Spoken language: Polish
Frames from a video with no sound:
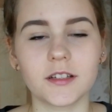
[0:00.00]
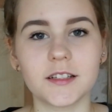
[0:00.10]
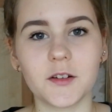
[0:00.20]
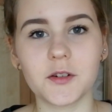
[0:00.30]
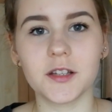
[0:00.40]

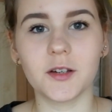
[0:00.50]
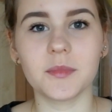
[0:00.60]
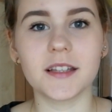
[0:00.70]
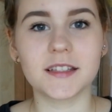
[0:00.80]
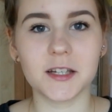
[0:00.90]
odezwał się do
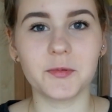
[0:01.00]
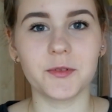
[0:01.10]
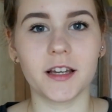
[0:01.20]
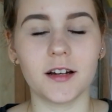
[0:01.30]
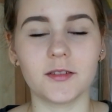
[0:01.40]
mnie
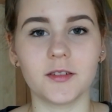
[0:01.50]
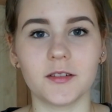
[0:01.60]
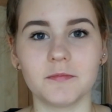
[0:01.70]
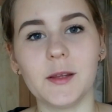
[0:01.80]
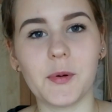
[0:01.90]
zespół
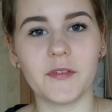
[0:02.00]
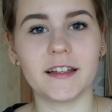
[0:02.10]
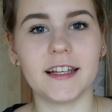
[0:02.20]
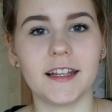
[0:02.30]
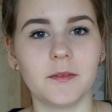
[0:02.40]
Nickelodeon i
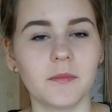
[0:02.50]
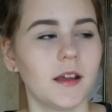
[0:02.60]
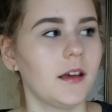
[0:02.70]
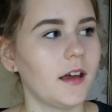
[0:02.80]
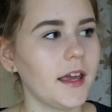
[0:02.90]
powiedzieli
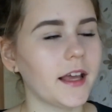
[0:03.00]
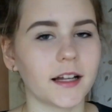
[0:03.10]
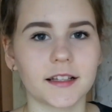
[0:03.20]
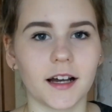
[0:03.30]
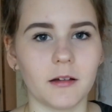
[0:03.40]
Hej
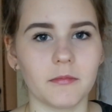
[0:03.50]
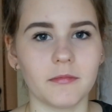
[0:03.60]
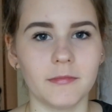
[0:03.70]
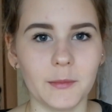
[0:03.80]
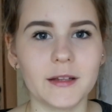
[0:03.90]
Katka,
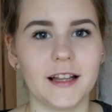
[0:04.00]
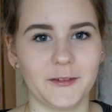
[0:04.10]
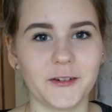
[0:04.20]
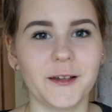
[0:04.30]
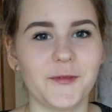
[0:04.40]
mamy dla
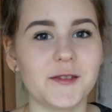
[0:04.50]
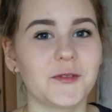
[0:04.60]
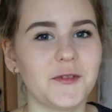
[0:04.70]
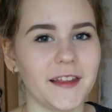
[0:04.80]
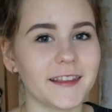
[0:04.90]
Twoich
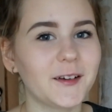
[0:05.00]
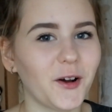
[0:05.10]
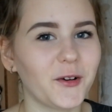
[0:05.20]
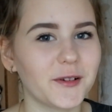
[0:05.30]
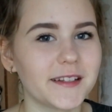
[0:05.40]
widzów świetny
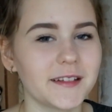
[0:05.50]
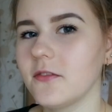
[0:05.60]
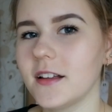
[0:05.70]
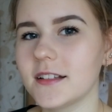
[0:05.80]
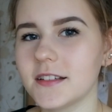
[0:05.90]
konkurs.
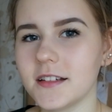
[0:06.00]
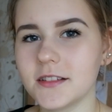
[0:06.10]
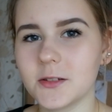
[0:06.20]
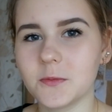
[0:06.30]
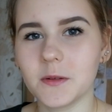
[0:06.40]
Więc
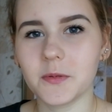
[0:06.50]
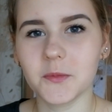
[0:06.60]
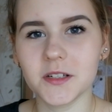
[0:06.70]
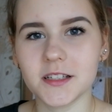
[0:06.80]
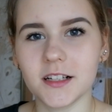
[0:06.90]
ja sobie
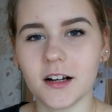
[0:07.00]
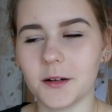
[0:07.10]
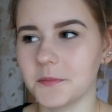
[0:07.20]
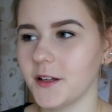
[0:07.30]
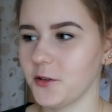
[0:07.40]

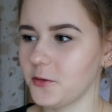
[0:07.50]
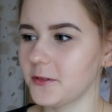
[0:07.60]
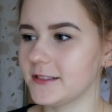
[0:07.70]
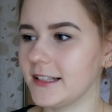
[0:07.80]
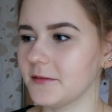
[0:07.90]
pomyślałam,
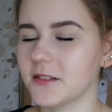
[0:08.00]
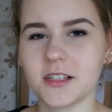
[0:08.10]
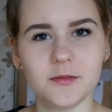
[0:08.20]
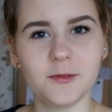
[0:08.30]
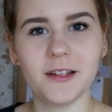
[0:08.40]
kurde,
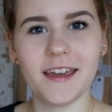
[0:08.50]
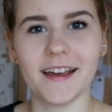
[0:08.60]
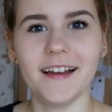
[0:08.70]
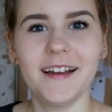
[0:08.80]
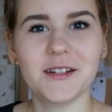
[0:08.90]
czemu
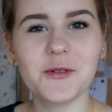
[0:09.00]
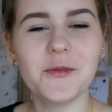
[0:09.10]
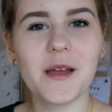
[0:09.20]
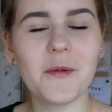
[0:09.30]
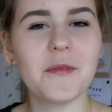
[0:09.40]
nie? Czemu
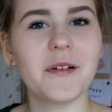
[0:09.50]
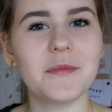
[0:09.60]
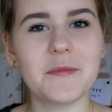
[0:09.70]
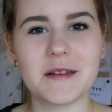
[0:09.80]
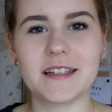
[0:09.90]
miałabym
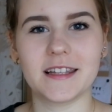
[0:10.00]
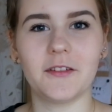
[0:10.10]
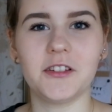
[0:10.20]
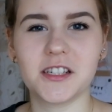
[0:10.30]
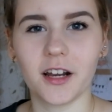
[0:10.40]
Wam nie
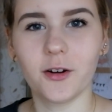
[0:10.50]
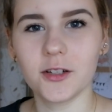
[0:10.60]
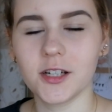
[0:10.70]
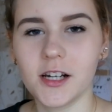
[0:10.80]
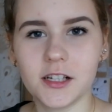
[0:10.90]
przedstawić
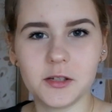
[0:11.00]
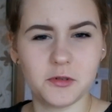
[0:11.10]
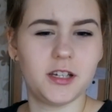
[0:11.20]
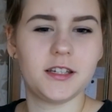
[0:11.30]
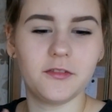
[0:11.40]
czegoś, gdzie
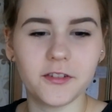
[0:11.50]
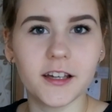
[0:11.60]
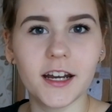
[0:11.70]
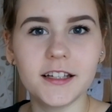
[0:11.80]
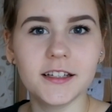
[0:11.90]
możecie
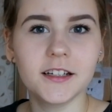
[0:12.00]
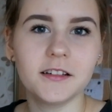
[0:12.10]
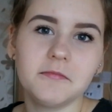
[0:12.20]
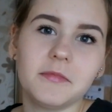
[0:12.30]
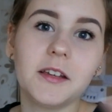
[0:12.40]
wygrać
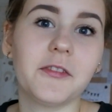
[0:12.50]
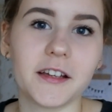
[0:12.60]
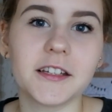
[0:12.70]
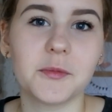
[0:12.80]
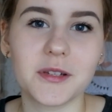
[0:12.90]
i
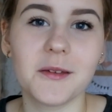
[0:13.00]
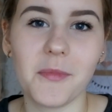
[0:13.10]
fajnie się przy tym